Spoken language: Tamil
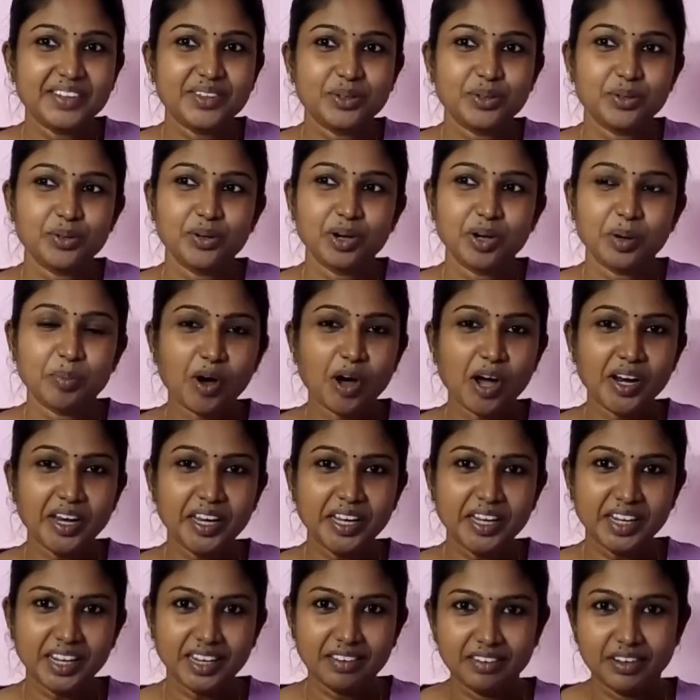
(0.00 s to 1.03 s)
ஸோ நான்
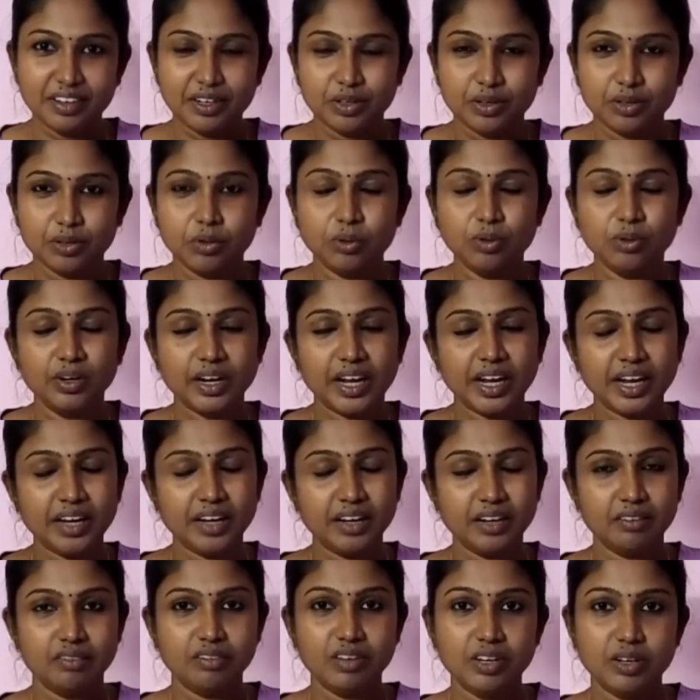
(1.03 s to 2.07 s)
மார்னிங்கில் வெயிட்டுக்கும்
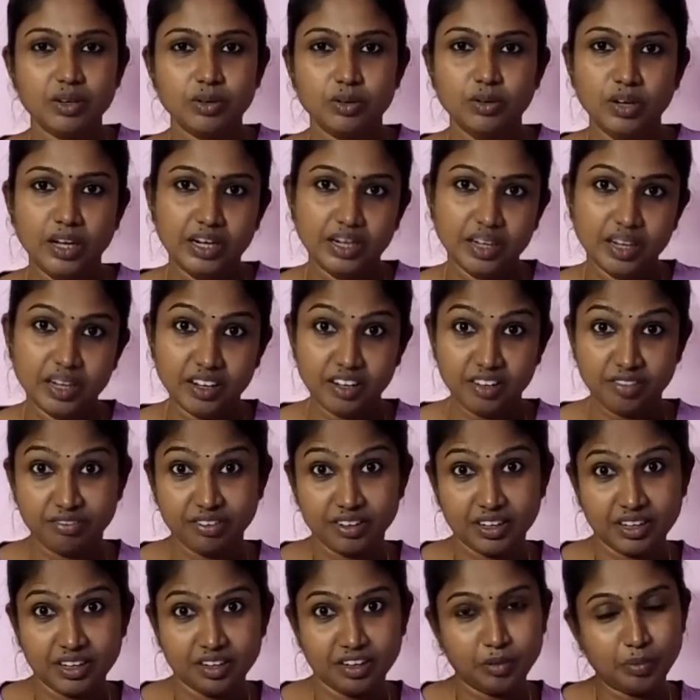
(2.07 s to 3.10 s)
நைட்டு வெயிட்டுக்கும் என்ன
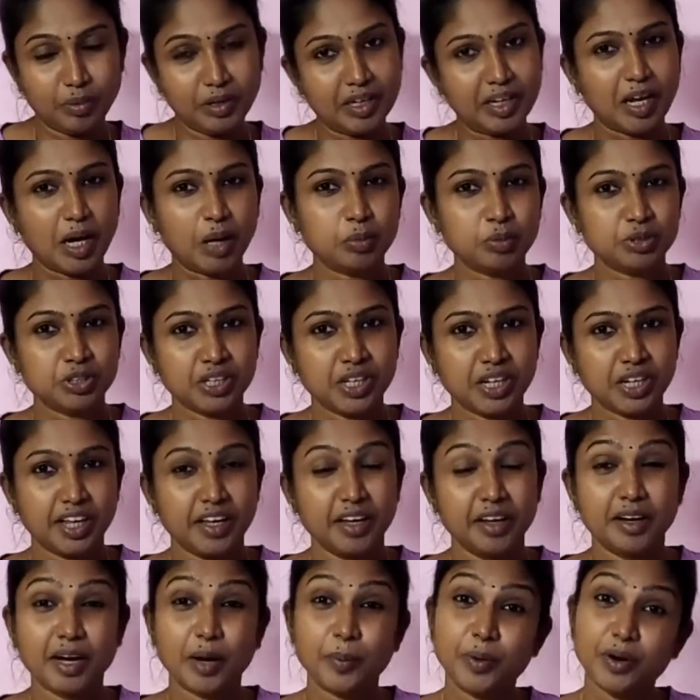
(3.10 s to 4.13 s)
டிஃப்ரெண்ட் அப்படின்னு
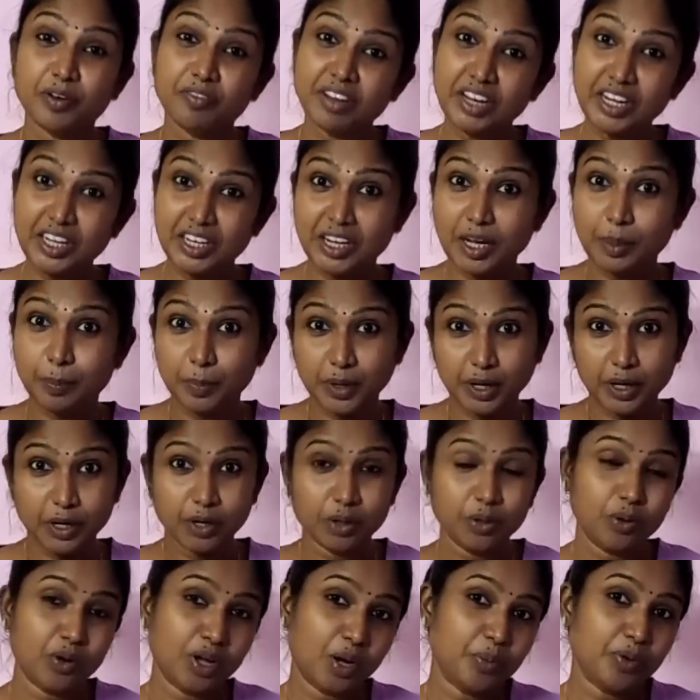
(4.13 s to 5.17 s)
காமிச்சிடுறேன் அப்புறம் வெயிட் எப்போ
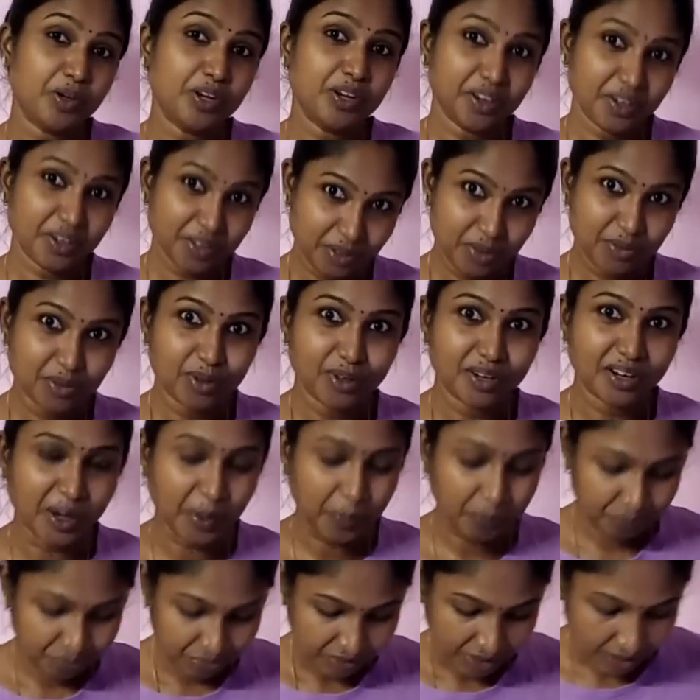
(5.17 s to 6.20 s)
எடுக்கணும் அப்படின்றதையும்
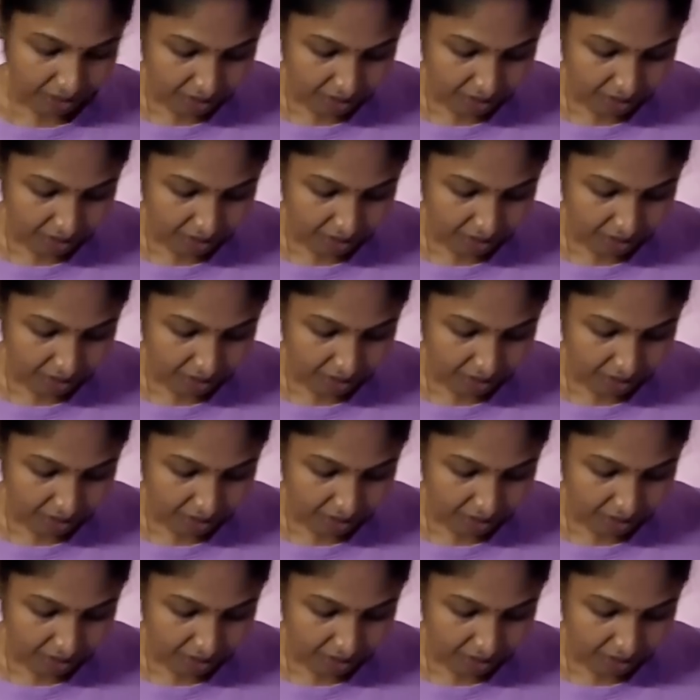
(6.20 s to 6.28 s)
சொல்கிறேன்